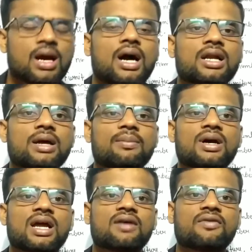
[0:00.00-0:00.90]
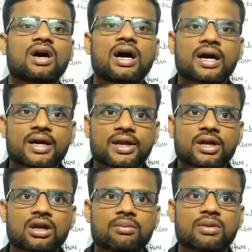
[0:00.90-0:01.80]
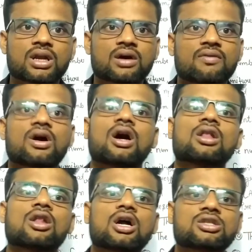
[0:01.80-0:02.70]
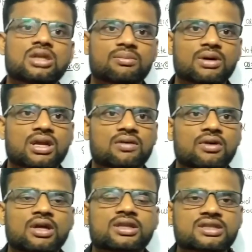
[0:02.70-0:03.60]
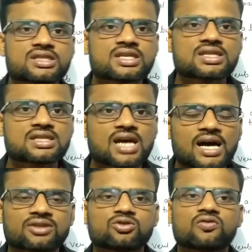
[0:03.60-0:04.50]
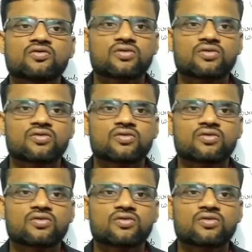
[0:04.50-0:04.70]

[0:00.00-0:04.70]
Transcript: अ नंबर ऑफ अ ग्रेट नंबर ऑफ अ लार्ज नंबर ऑफ तो इसके साथ जो